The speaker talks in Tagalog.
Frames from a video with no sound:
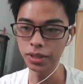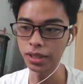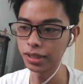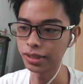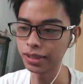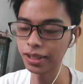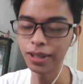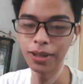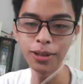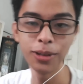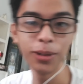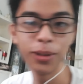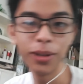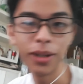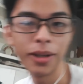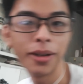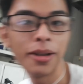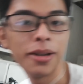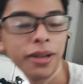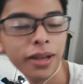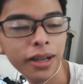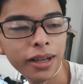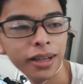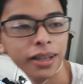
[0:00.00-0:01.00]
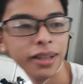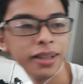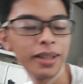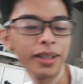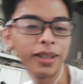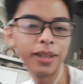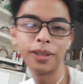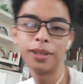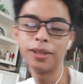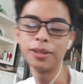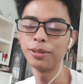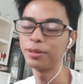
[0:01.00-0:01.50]
At ako nga,
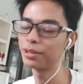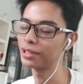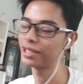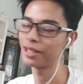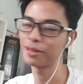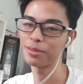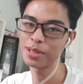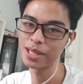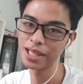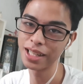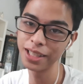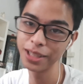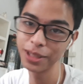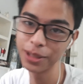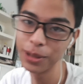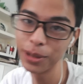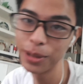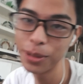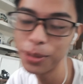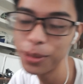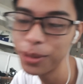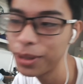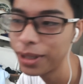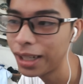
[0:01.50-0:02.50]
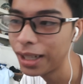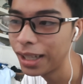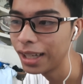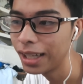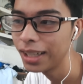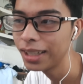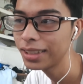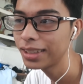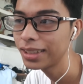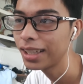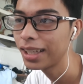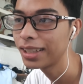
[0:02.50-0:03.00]
uh, what's up sa inyo
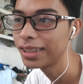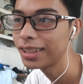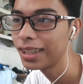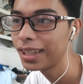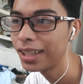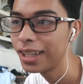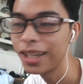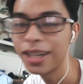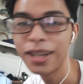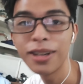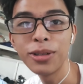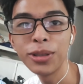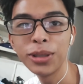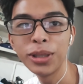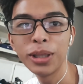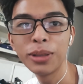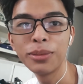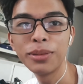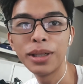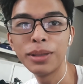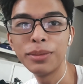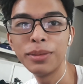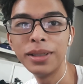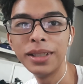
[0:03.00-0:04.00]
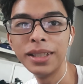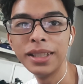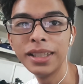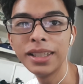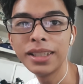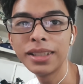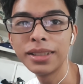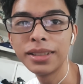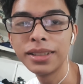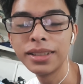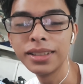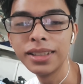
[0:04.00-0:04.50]
lahat at uh, ah, ako ay nagbabalik
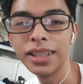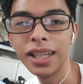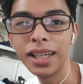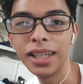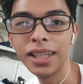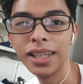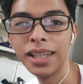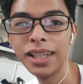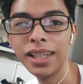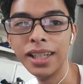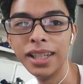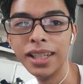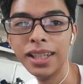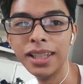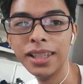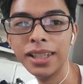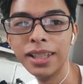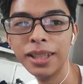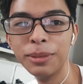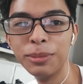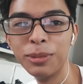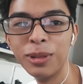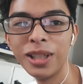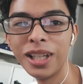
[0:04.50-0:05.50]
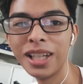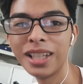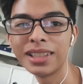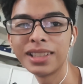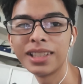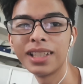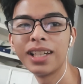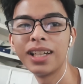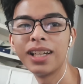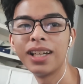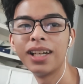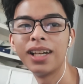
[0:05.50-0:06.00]
dahil wala
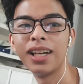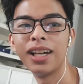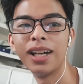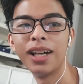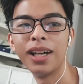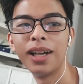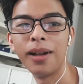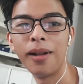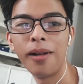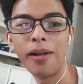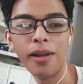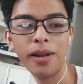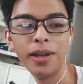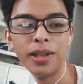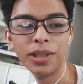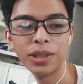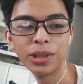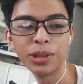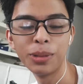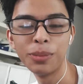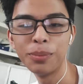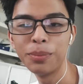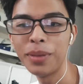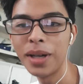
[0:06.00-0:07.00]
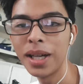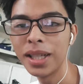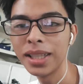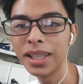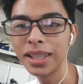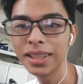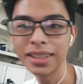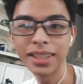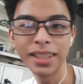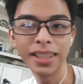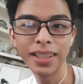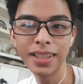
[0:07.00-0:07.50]
sa sumpa
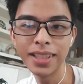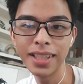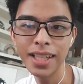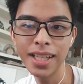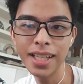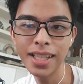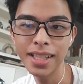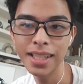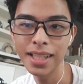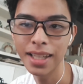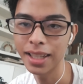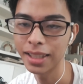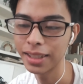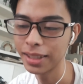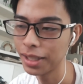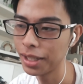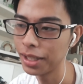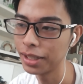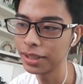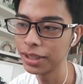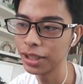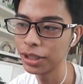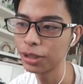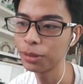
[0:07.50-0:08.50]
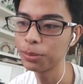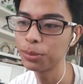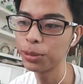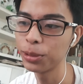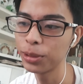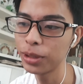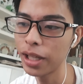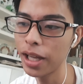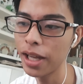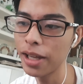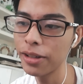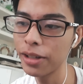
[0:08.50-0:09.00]
ng thesis at uh, dito po
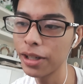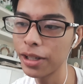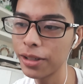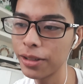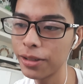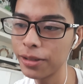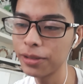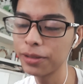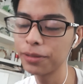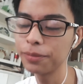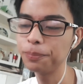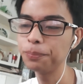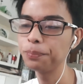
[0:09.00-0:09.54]
tayo ngayon